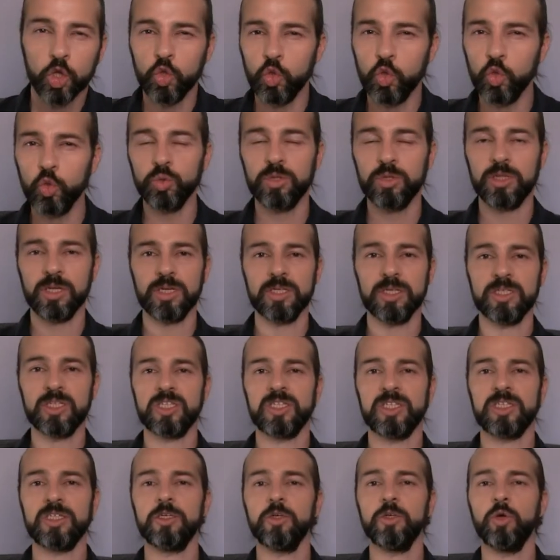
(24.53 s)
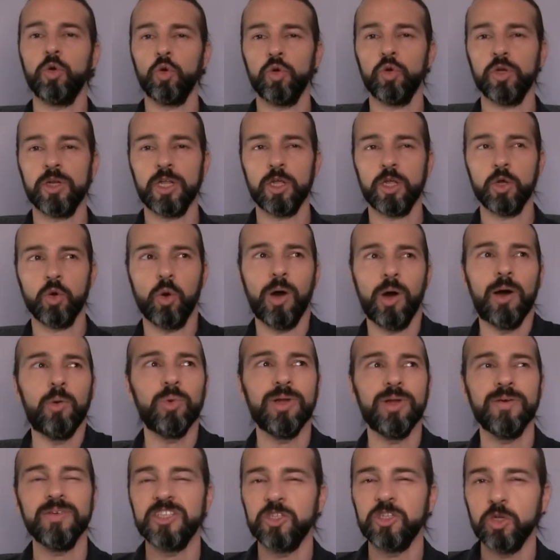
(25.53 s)
nutrizione o a
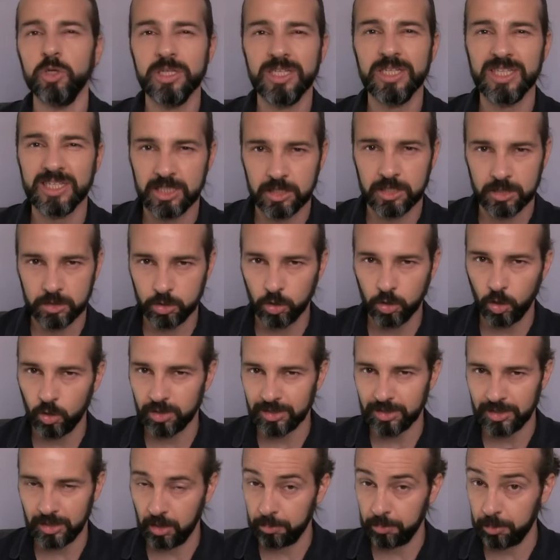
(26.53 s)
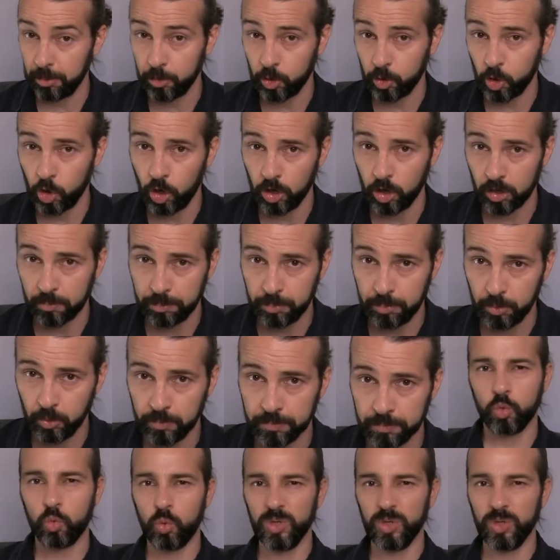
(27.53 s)
una visione distorta del proprio corpo.